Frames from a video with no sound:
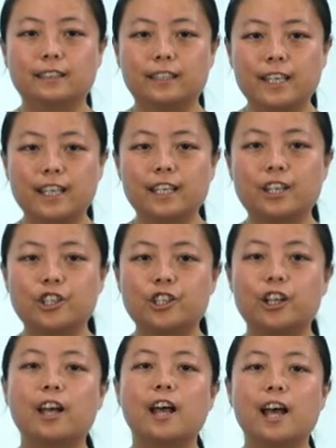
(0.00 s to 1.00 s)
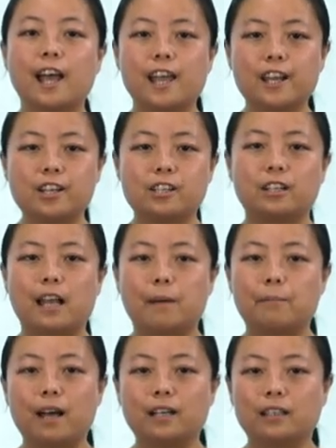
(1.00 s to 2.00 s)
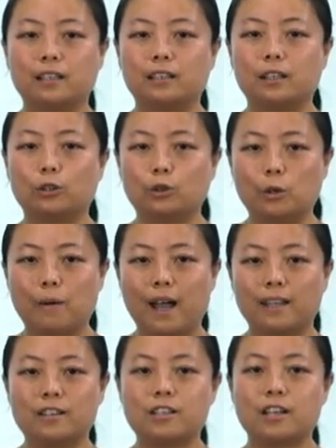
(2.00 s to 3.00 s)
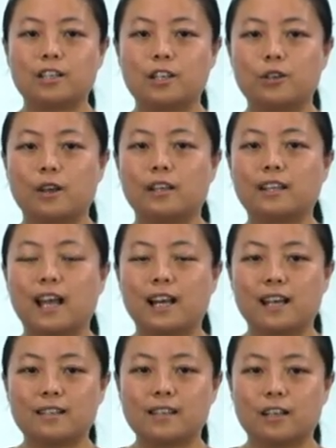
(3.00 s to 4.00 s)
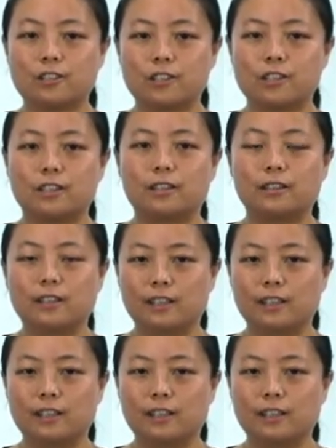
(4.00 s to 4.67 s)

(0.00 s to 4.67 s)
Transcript: 第一个是黑质蓝斑核的多巴胺能神经元大量丧失；